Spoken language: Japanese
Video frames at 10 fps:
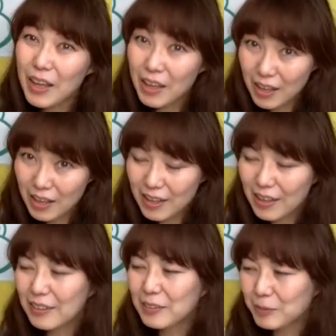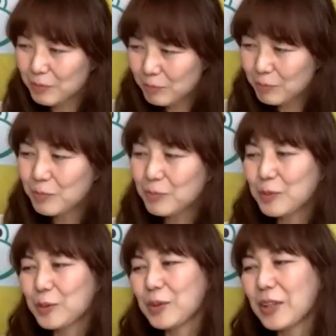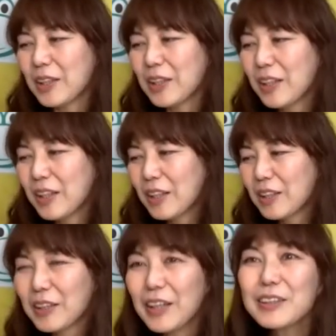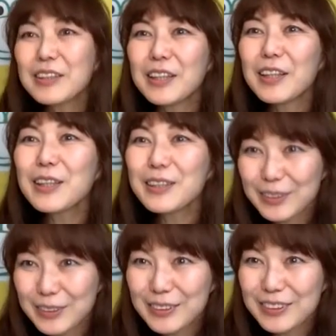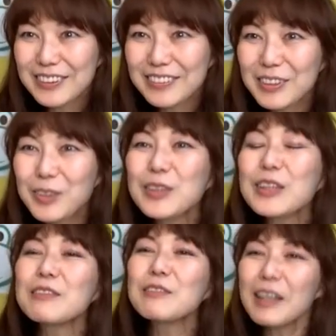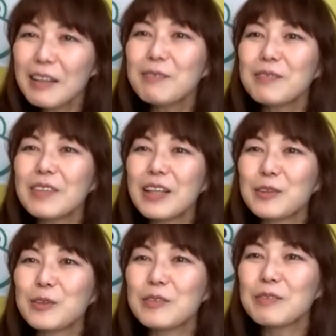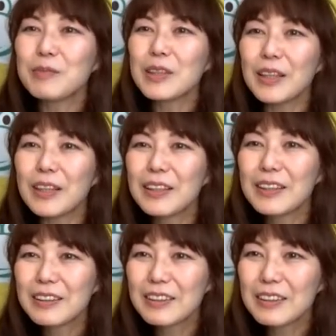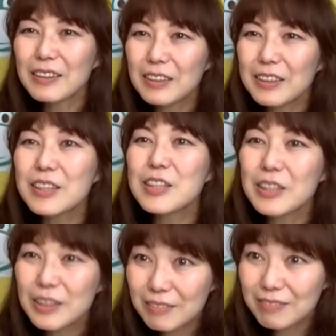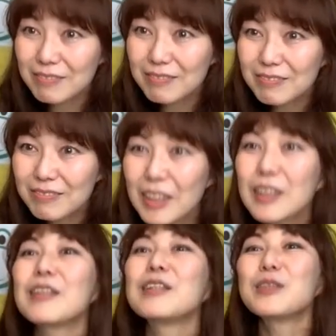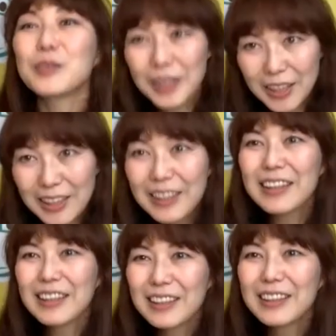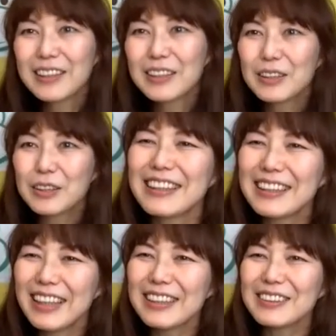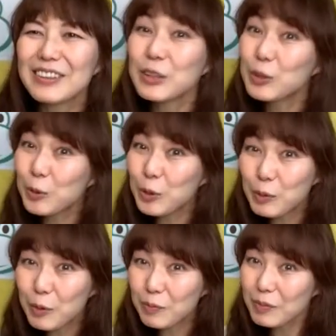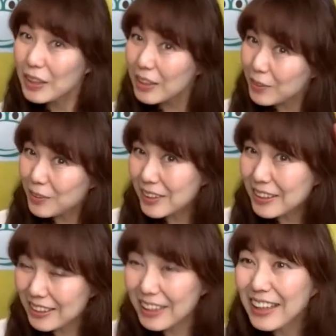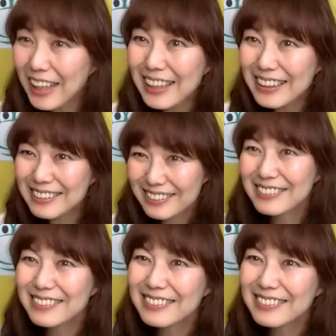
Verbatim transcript: ねえ、本当になんて贅沢。まあ、当時はまだ新人だったんですよね。そうですね。はい、そういうところも聞きどころですね。はい。はい。